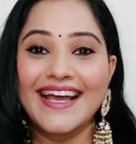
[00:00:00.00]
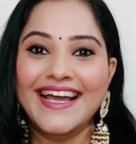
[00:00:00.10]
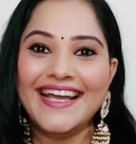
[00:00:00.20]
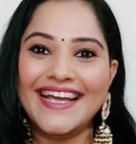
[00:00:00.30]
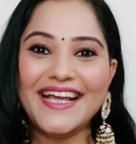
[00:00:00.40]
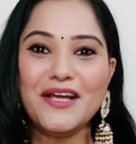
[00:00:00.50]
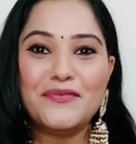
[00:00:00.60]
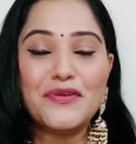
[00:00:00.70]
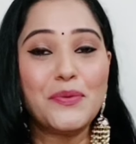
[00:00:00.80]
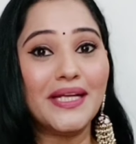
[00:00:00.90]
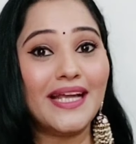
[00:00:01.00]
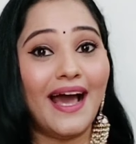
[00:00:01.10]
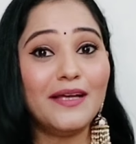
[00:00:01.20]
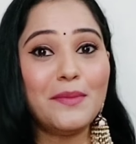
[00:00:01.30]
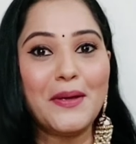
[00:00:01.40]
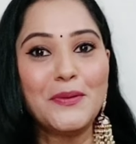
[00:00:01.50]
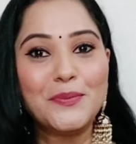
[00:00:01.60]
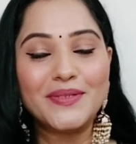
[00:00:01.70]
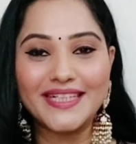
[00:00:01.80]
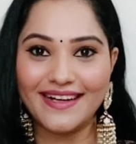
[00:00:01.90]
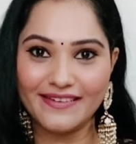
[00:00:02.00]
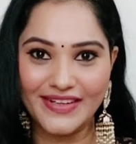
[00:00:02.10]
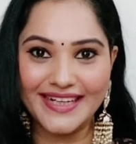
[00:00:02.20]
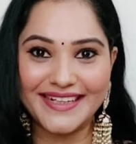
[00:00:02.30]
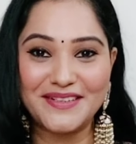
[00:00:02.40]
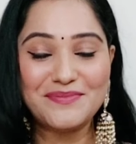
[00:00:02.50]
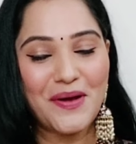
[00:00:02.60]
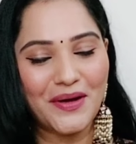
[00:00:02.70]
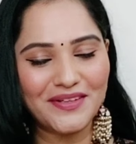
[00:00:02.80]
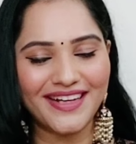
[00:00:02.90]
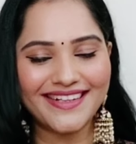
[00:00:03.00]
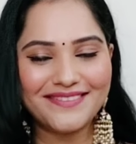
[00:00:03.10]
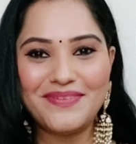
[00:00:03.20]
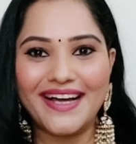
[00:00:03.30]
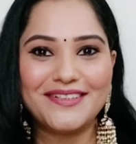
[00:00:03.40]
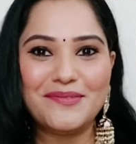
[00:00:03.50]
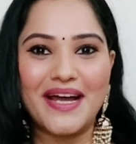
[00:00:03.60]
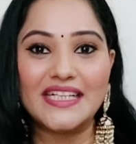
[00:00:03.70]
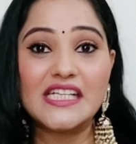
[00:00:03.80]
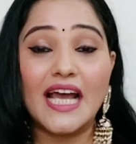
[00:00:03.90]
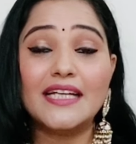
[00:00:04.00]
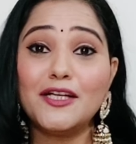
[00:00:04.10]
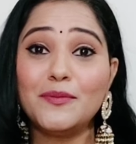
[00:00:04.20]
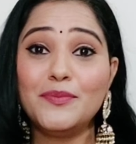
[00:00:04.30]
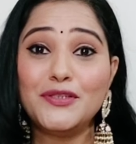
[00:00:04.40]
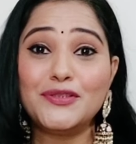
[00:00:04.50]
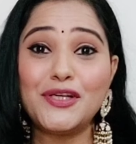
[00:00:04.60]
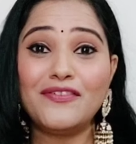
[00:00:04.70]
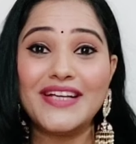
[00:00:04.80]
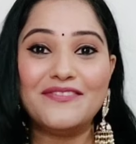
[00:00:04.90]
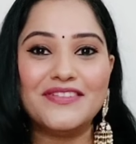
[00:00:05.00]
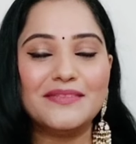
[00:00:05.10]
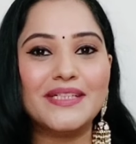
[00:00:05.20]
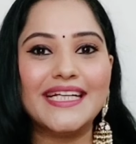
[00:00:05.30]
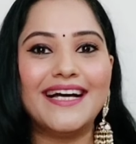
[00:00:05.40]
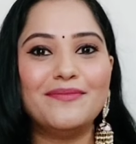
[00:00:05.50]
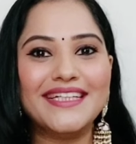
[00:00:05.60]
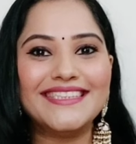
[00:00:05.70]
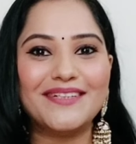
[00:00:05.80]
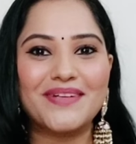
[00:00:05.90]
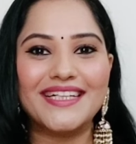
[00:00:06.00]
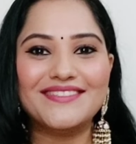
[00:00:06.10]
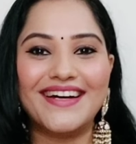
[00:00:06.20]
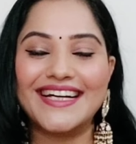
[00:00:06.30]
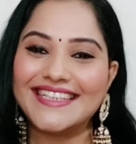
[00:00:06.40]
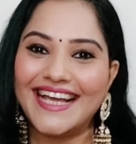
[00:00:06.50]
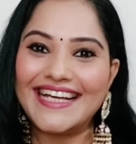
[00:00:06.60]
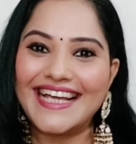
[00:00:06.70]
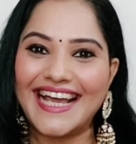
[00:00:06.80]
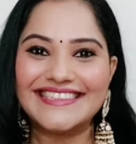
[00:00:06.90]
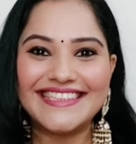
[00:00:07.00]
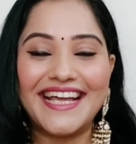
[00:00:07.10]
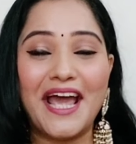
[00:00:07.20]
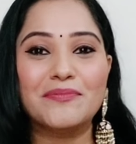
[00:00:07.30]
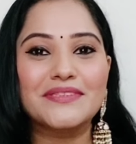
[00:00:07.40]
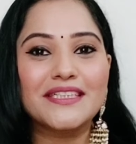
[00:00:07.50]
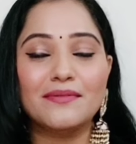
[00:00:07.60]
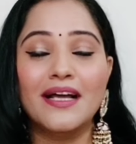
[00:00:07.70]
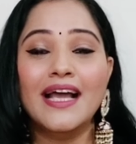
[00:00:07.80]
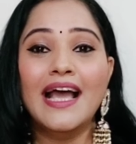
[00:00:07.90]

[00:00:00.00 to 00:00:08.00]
हे एवरीवन हाय मैं हूँ प्रीना वेलकम और वेलकम बैक टू माय चैनल ब्यूटी ऑफ लाइफ विद प्रीना में सबका स्वागत है कैसे हैं आप सब